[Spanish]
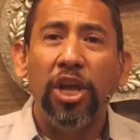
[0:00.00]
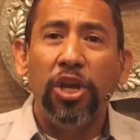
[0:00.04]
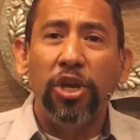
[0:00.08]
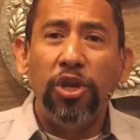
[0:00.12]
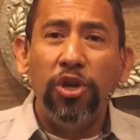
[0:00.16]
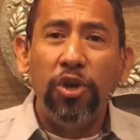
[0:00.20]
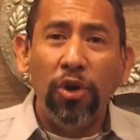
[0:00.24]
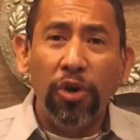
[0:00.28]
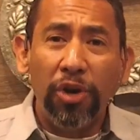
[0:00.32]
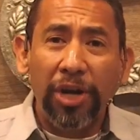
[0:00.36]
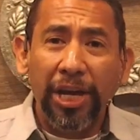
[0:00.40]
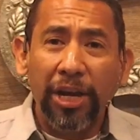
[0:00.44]

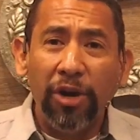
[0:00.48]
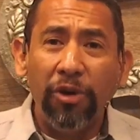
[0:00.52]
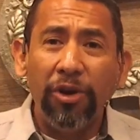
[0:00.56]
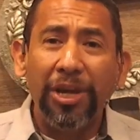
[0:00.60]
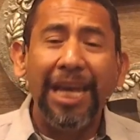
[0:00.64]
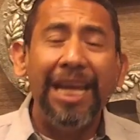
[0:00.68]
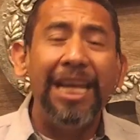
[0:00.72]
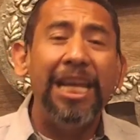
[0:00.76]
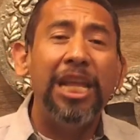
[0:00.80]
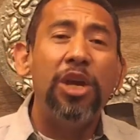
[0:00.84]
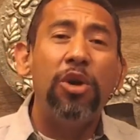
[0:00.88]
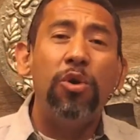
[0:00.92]
Yo creo
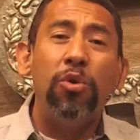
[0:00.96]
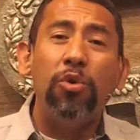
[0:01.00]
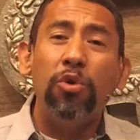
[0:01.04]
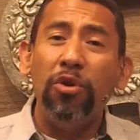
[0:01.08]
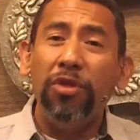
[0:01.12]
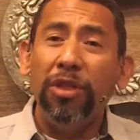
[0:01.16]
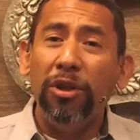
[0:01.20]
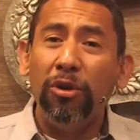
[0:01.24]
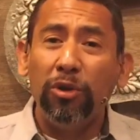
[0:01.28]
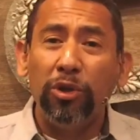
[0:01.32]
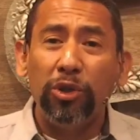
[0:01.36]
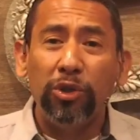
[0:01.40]
que ninguno
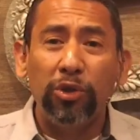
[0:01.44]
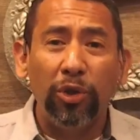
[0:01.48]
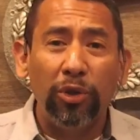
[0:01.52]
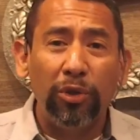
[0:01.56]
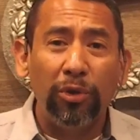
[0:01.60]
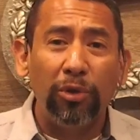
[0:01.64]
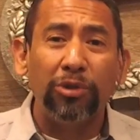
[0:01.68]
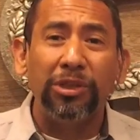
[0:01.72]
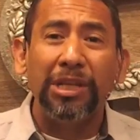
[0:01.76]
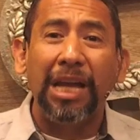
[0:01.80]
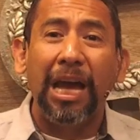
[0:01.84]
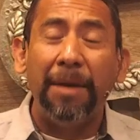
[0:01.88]
de
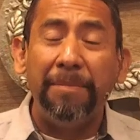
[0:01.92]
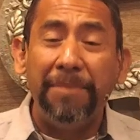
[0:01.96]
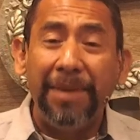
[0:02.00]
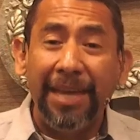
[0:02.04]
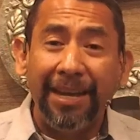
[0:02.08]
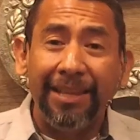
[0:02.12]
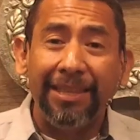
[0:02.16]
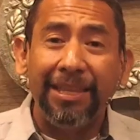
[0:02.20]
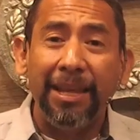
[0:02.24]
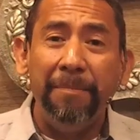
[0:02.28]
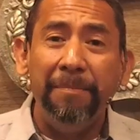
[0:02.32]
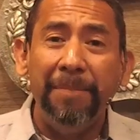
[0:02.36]
nosotros
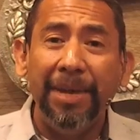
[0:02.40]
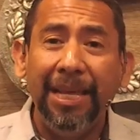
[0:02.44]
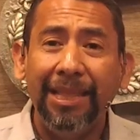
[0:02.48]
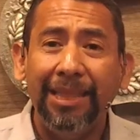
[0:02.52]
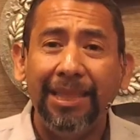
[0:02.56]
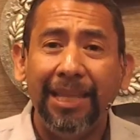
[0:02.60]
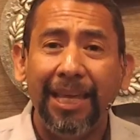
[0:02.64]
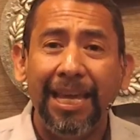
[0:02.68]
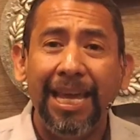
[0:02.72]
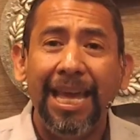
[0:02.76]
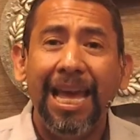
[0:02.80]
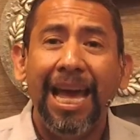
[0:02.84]

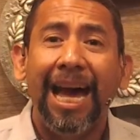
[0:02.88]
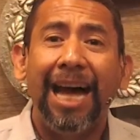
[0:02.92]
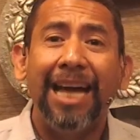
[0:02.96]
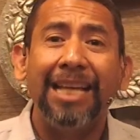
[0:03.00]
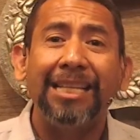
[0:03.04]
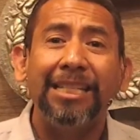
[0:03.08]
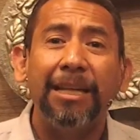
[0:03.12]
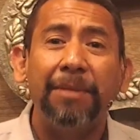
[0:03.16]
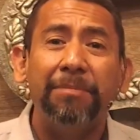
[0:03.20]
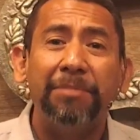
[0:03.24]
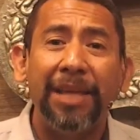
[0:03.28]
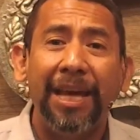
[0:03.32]
abiertamente
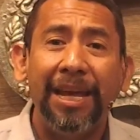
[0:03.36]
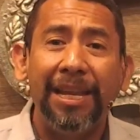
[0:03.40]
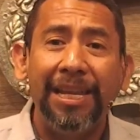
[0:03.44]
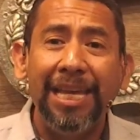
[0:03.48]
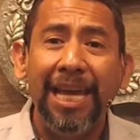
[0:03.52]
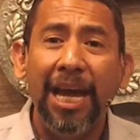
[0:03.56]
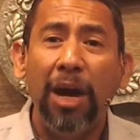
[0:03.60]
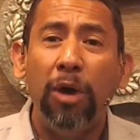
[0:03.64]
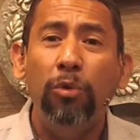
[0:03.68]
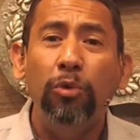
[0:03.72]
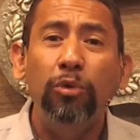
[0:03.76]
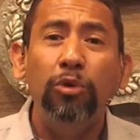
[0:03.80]

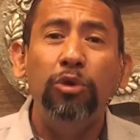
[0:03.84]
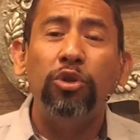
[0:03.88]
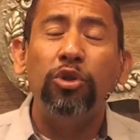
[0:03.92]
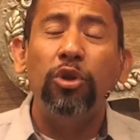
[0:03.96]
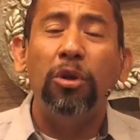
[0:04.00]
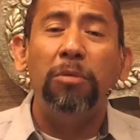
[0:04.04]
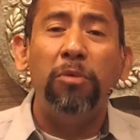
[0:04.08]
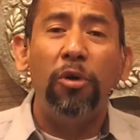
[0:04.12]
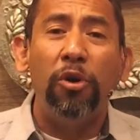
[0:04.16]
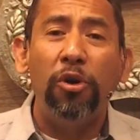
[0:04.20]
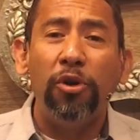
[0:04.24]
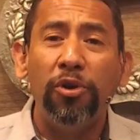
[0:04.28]
aceptaría un
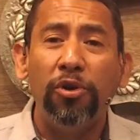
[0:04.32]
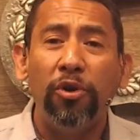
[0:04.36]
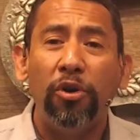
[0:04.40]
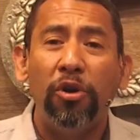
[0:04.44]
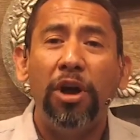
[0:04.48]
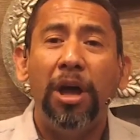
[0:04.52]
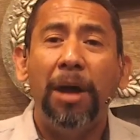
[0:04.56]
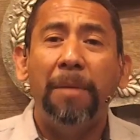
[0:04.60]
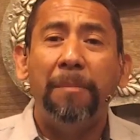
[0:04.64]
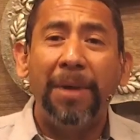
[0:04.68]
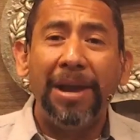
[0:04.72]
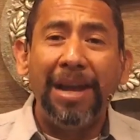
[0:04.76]
soborno
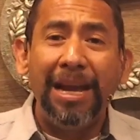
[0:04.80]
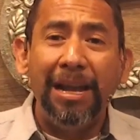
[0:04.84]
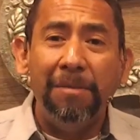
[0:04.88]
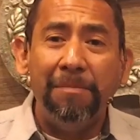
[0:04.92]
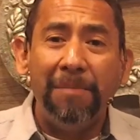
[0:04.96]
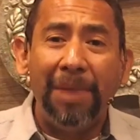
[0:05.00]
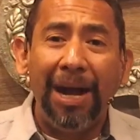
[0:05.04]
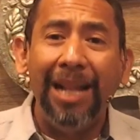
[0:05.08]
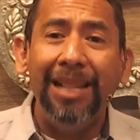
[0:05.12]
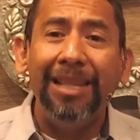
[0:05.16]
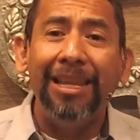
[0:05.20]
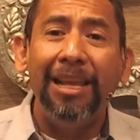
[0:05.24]
para el
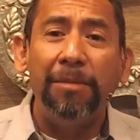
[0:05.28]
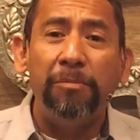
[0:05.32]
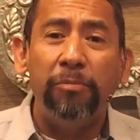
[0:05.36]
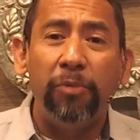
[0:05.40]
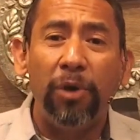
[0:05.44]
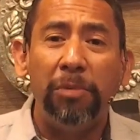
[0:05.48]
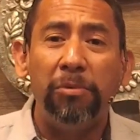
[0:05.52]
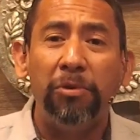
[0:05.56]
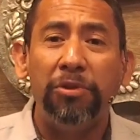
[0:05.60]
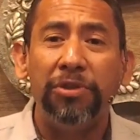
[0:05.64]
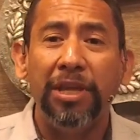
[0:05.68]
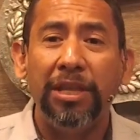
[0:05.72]
mal del
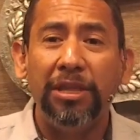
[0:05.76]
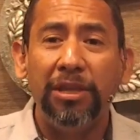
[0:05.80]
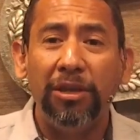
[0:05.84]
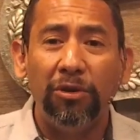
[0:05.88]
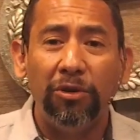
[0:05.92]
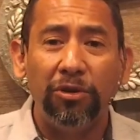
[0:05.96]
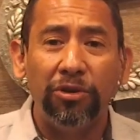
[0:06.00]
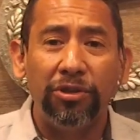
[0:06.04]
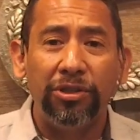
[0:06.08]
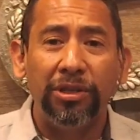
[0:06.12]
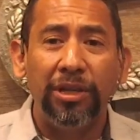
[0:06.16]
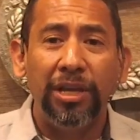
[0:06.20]
pueblo de
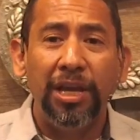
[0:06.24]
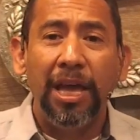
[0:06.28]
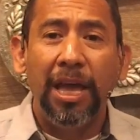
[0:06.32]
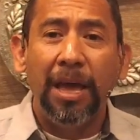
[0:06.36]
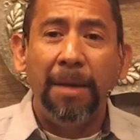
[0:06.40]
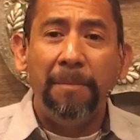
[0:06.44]
Dios.